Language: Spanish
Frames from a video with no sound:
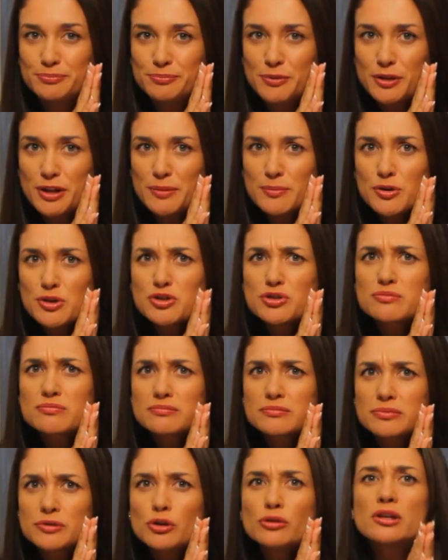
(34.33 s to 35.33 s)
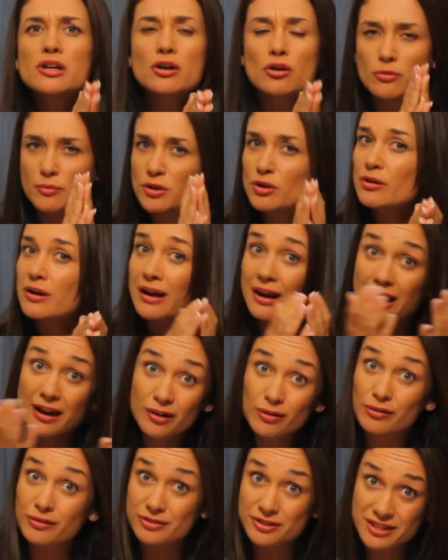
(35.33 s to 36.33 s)
Podemos, yo te recomiendo,
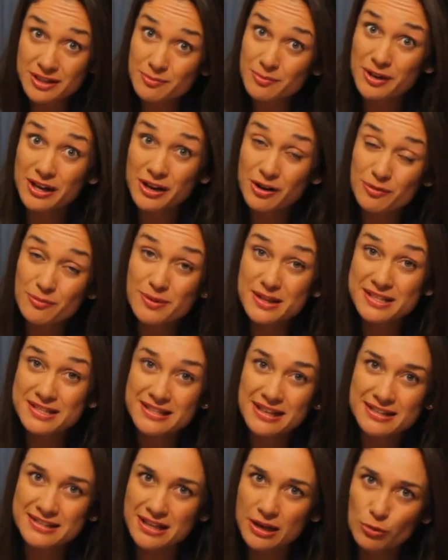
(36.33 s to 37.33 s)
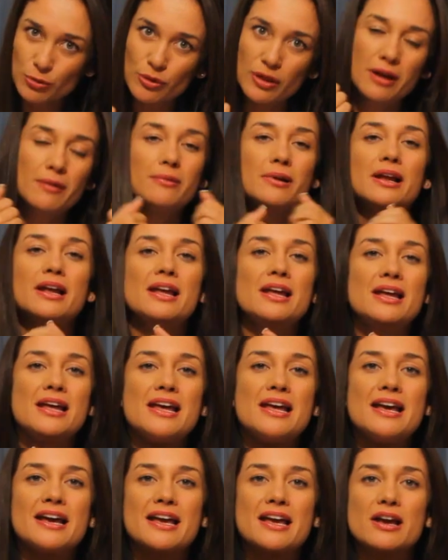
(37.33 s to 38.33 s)
claro, siempre que comas saludable,
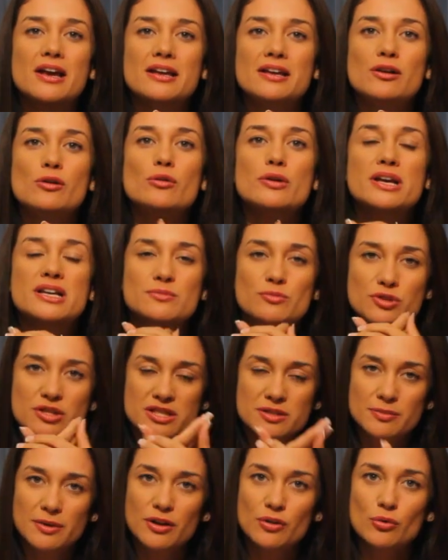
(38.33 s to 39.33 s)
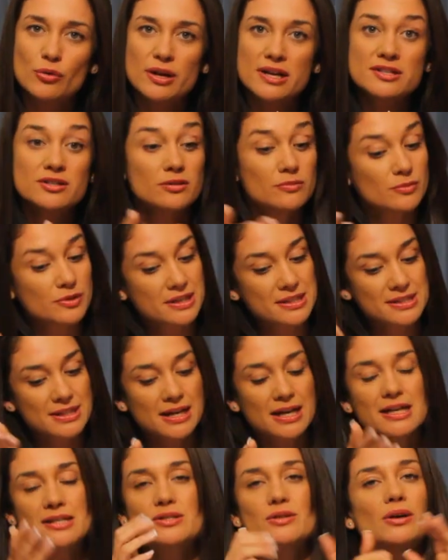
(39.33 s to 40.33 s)
que incluyas muchas verduras, como en
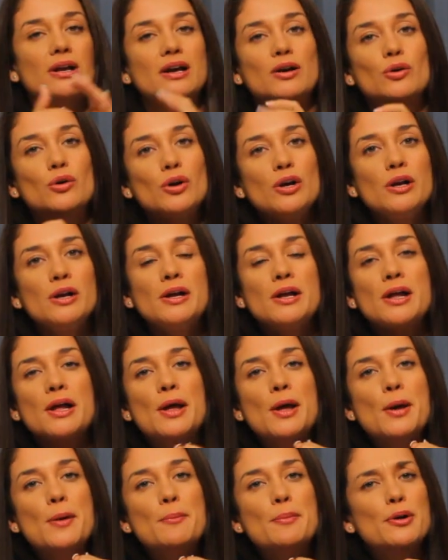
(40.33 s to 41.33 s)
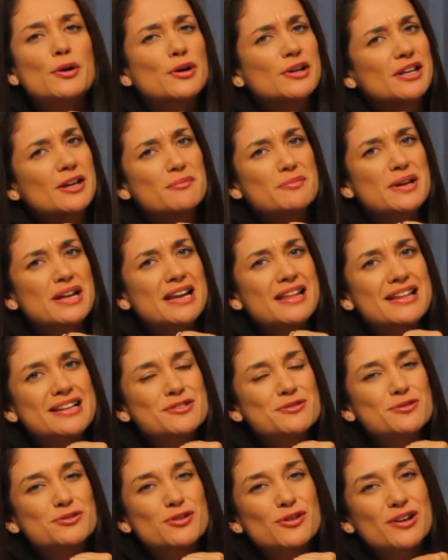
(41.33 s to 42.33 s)
este caso la col, pero que también le
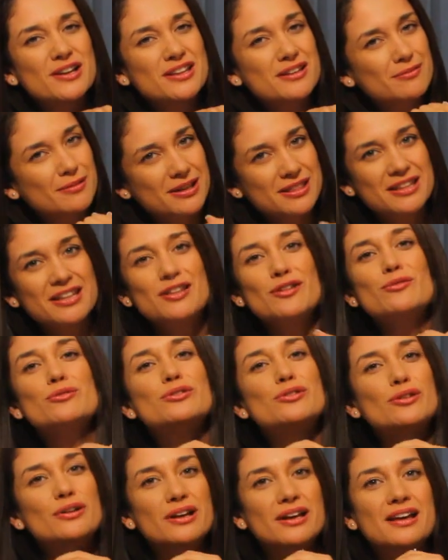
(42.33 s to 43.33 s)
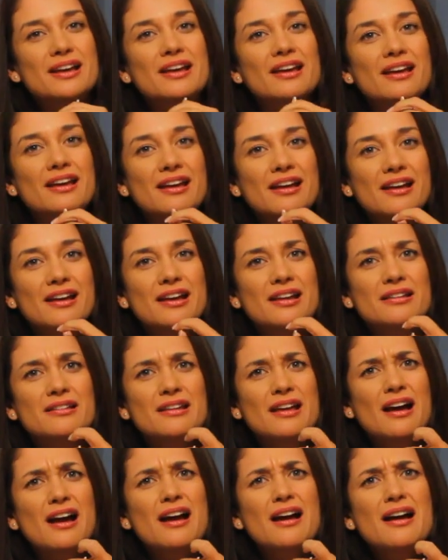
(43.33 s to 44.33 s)
des un toque divertido, un toque que,
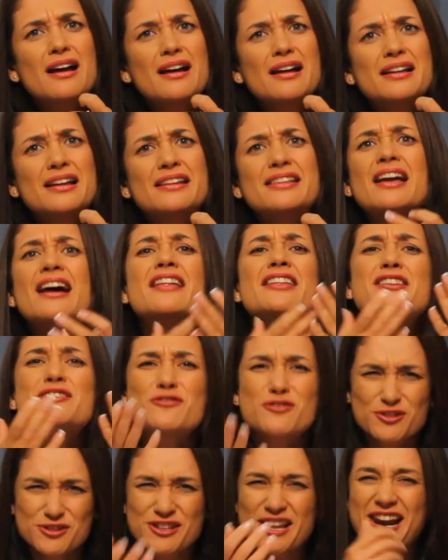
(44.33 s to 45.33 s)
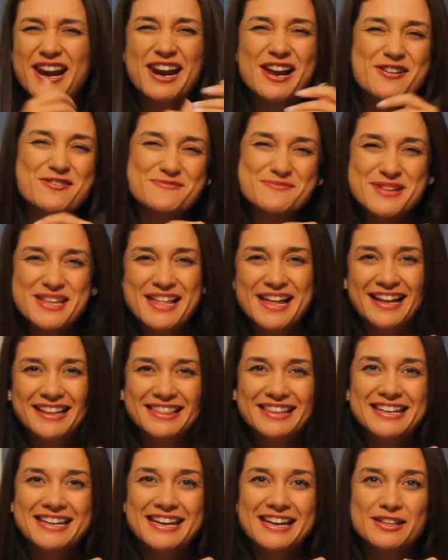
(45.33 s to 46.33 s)
te haga, que te haga disfrutar la comida a
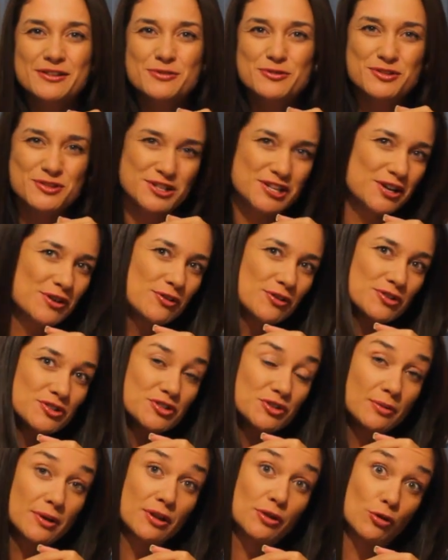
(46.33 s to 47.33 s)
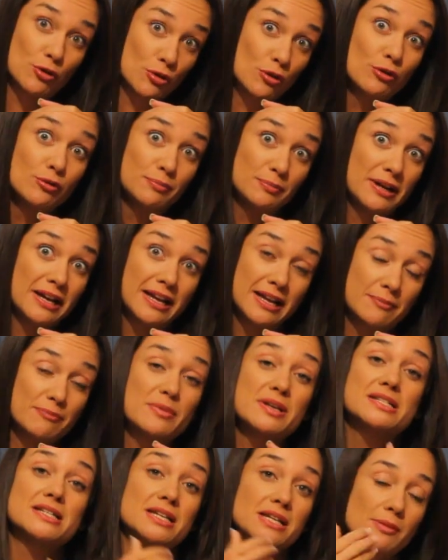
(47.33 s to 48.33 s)
ti, a tus hijos, sobre todo, para que
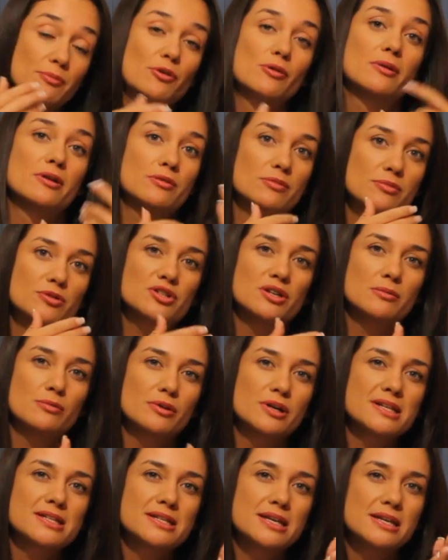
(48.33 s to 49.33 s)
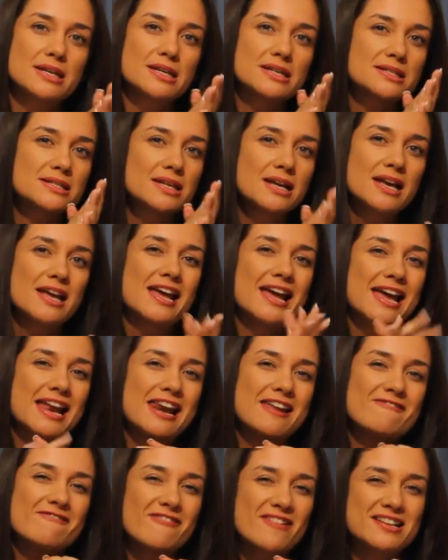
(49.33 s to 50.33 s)
empiecen a probar nuevos sabores. Ahí es,
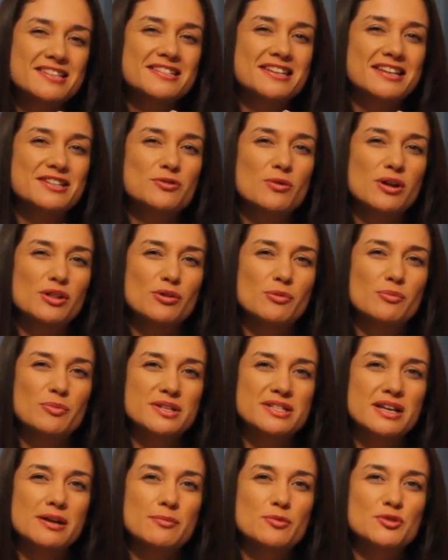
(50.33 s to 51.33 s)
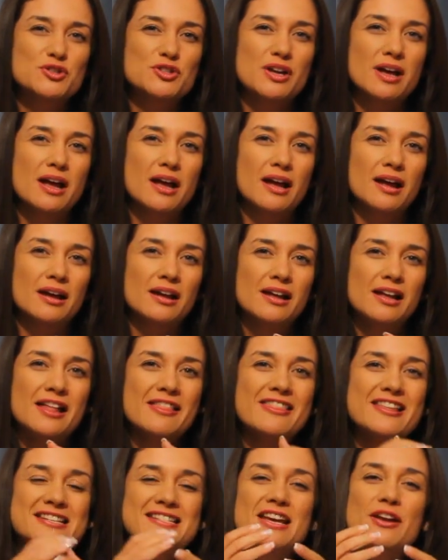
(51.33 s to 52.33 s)
en la infancia es cuando empezamos a
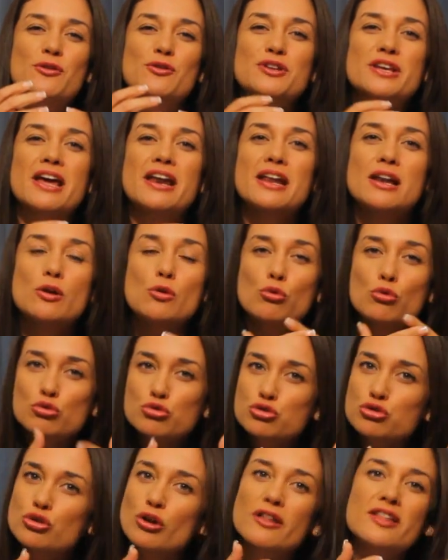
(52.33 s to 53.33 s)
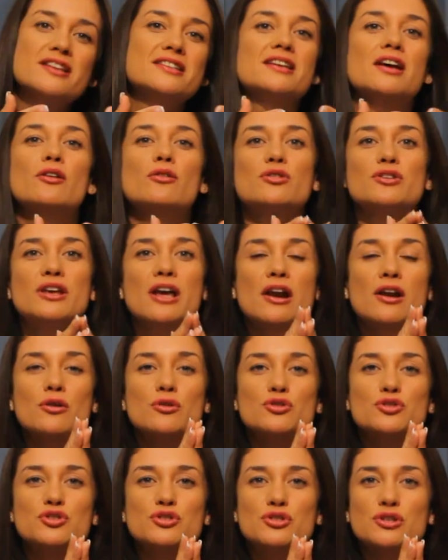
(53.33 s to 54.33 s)
desarrollar el gusto, a desarrollar
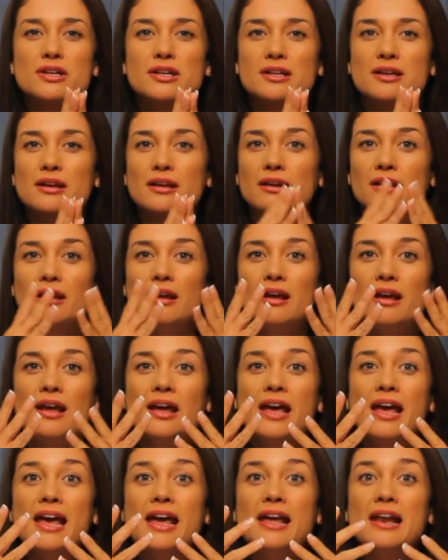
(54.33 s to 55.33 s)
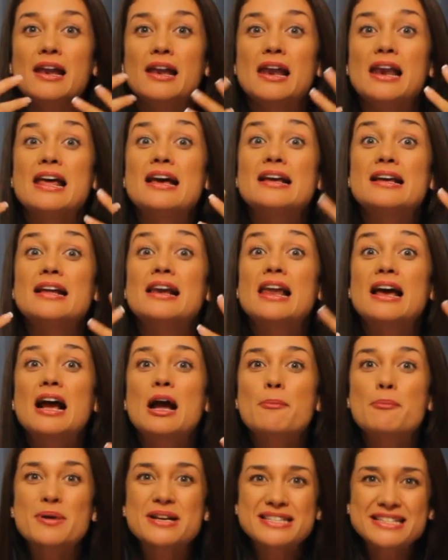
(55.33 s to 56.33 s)
los... Eh, la,
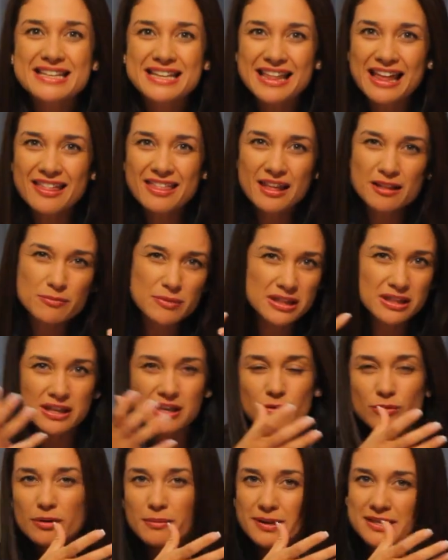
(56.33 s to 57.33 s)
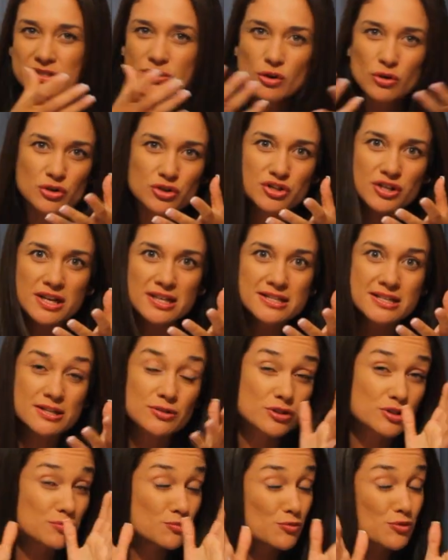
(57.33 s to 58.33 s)
capacidad de admitir nuevas cosas y
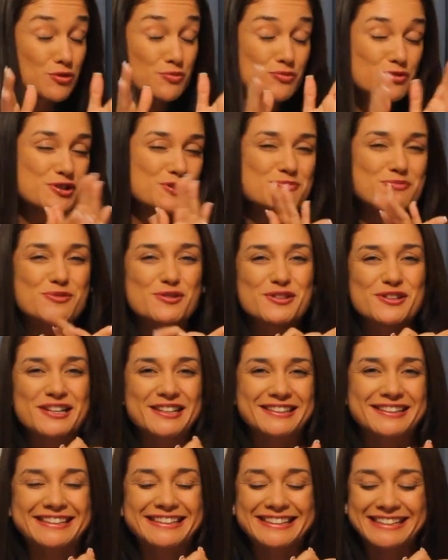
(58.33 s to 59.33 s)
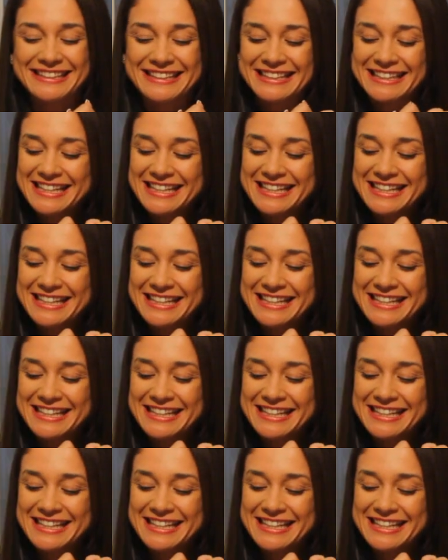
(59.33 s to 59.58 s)
esto es muy, muy importante.